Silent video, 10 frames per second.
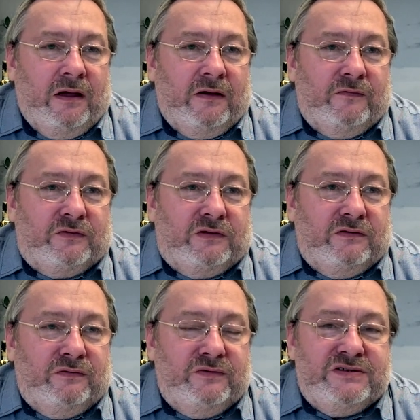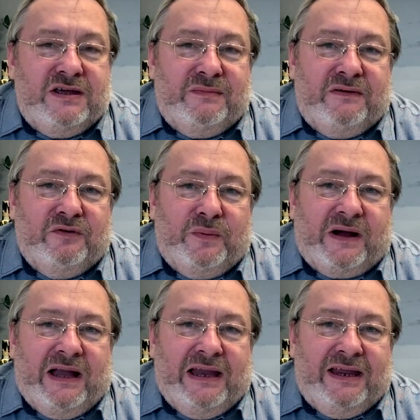вот у людей моего
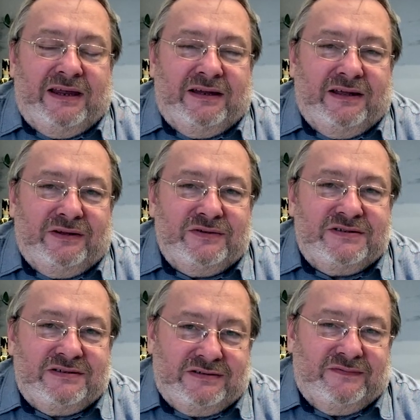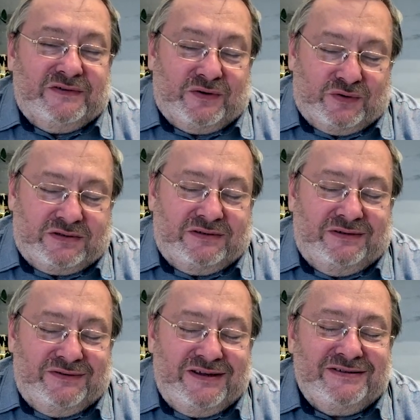поколения, да, то есть взрослых
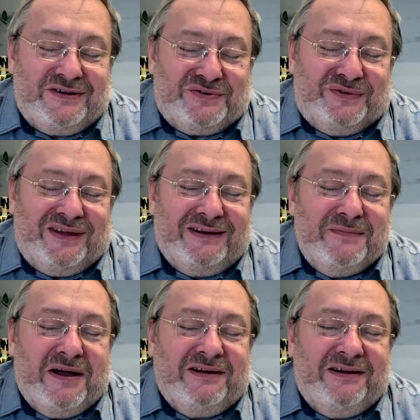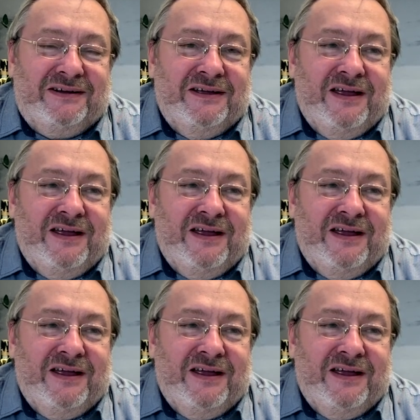людей, скажу так мягко,